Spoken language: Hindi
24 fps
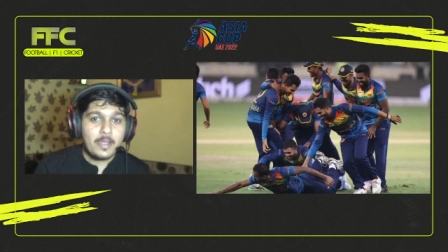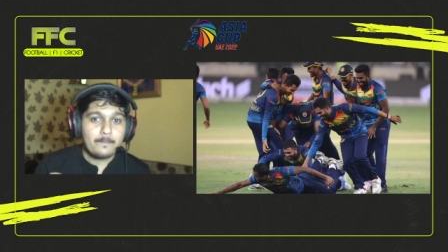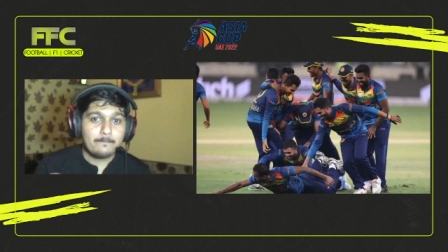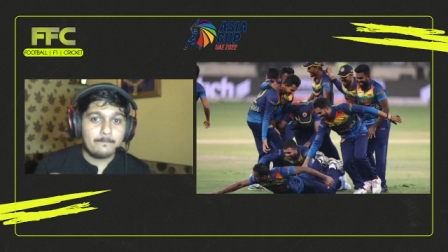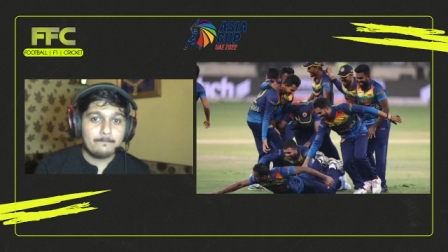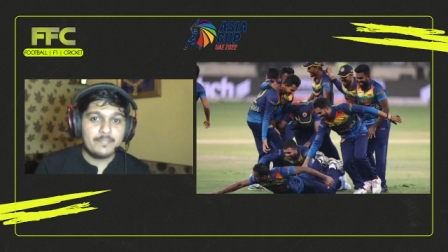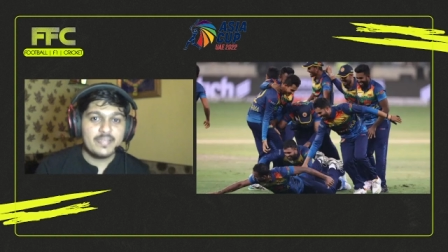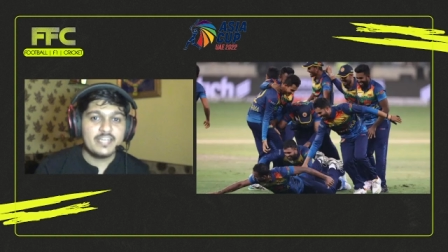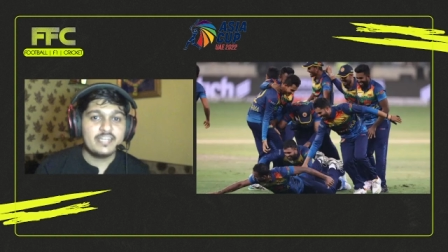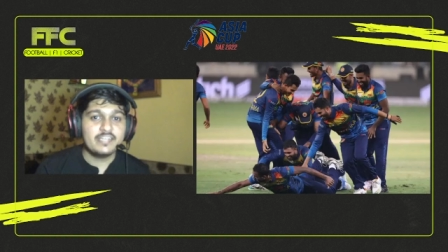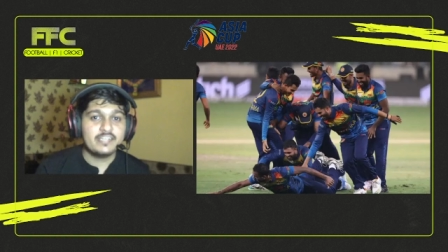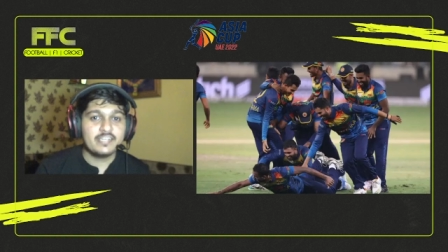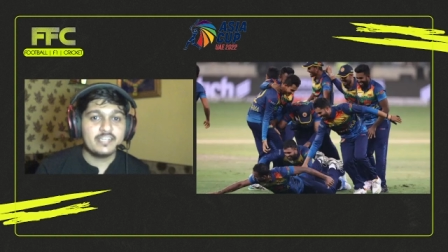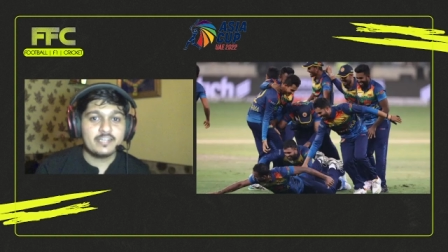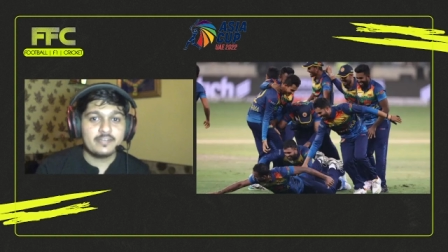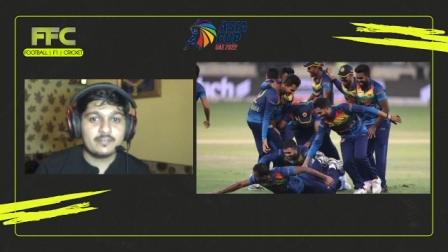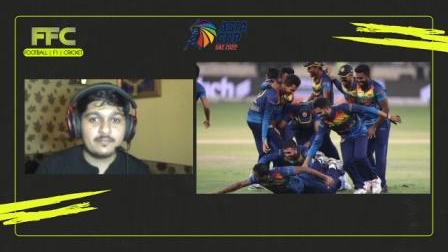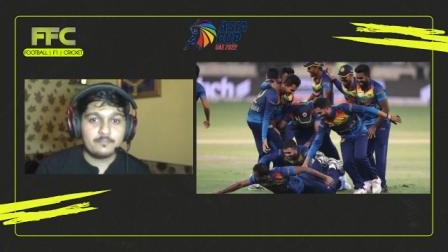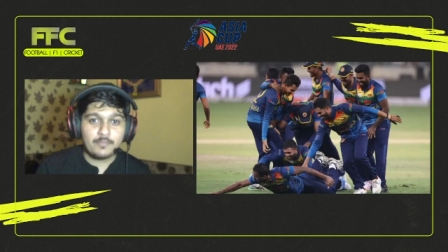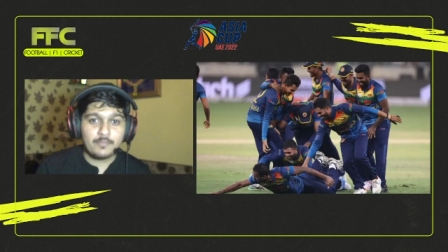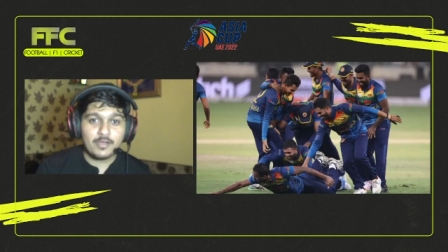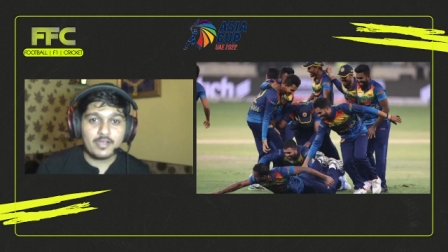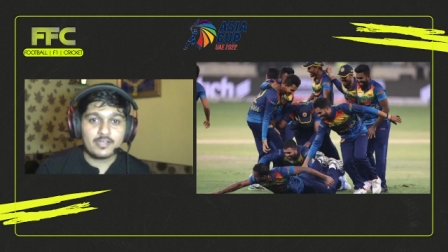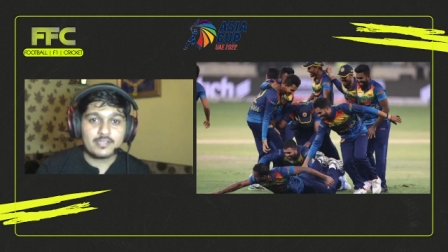बी टेन
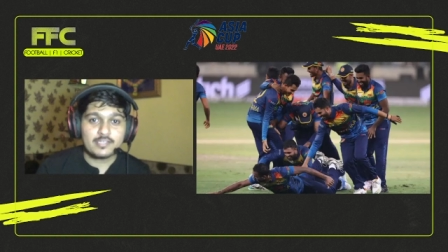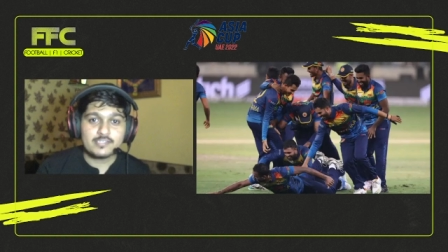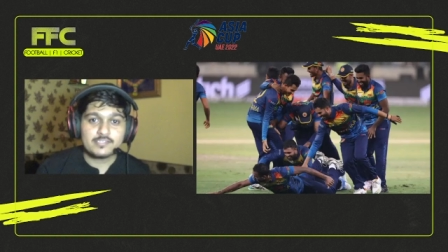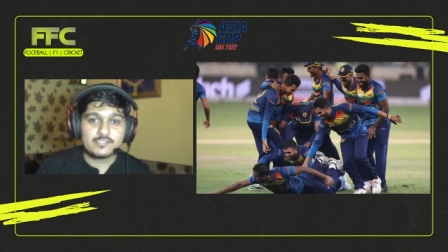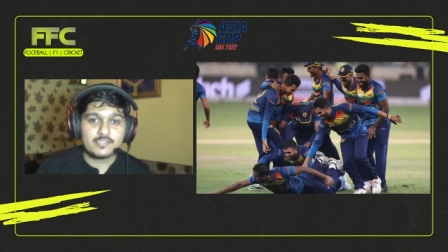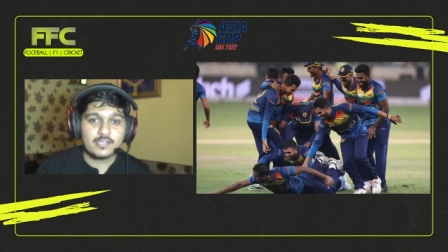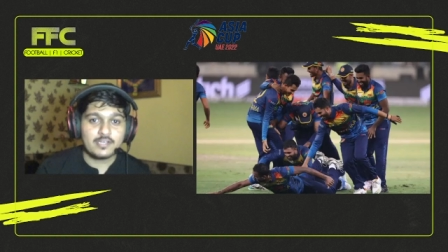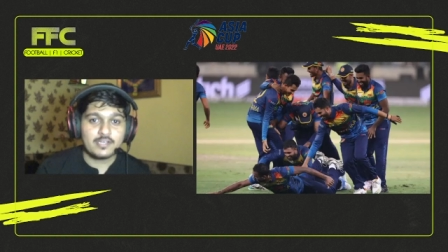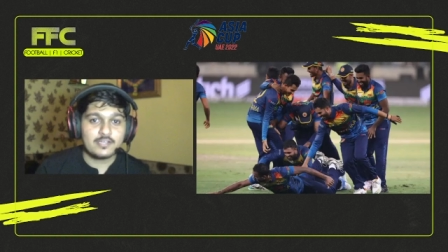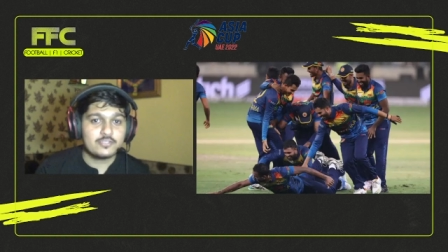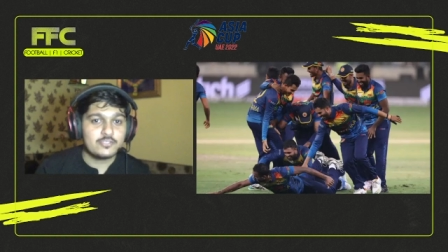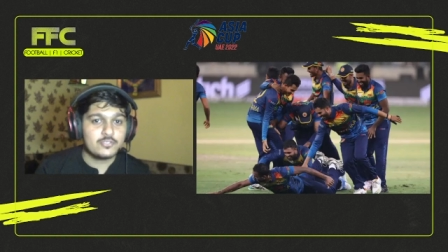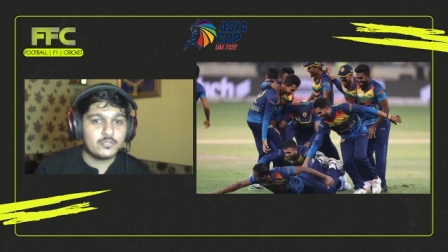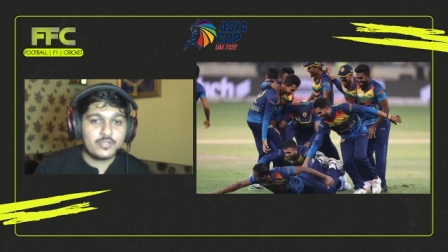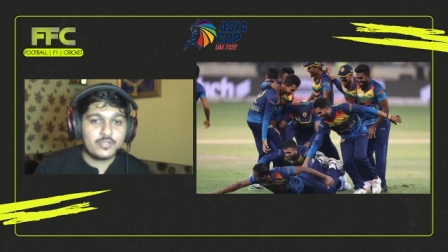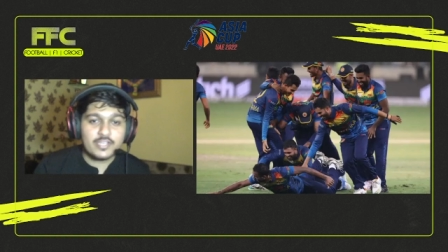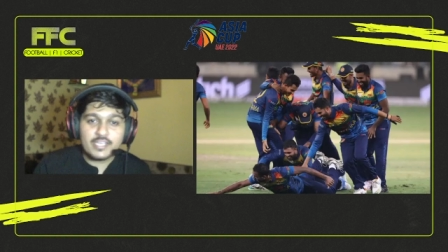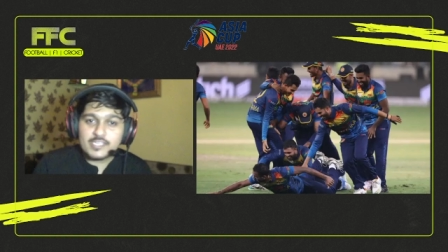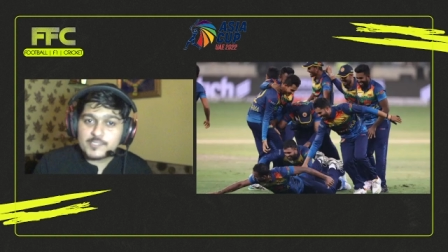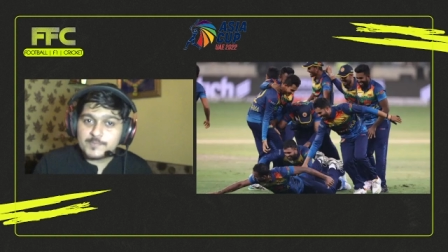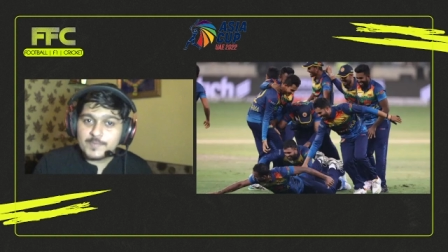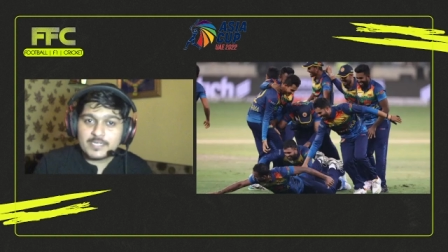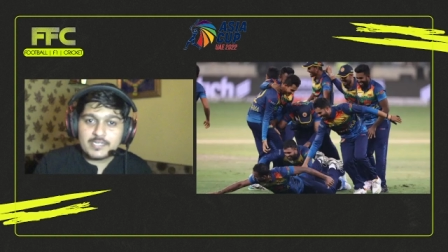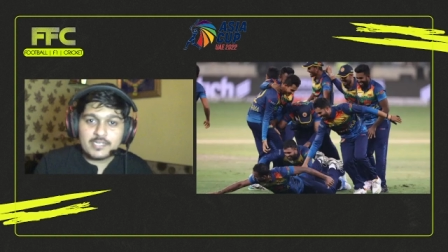पाकिस्तान जो कि
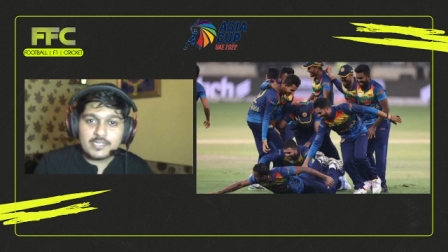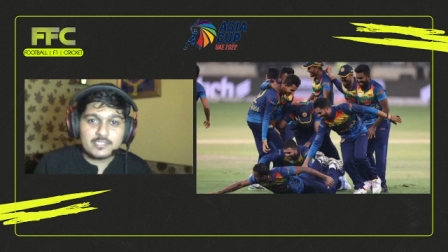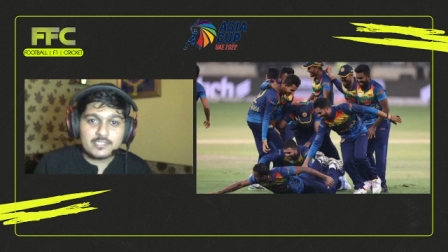एक्सपेक्टेड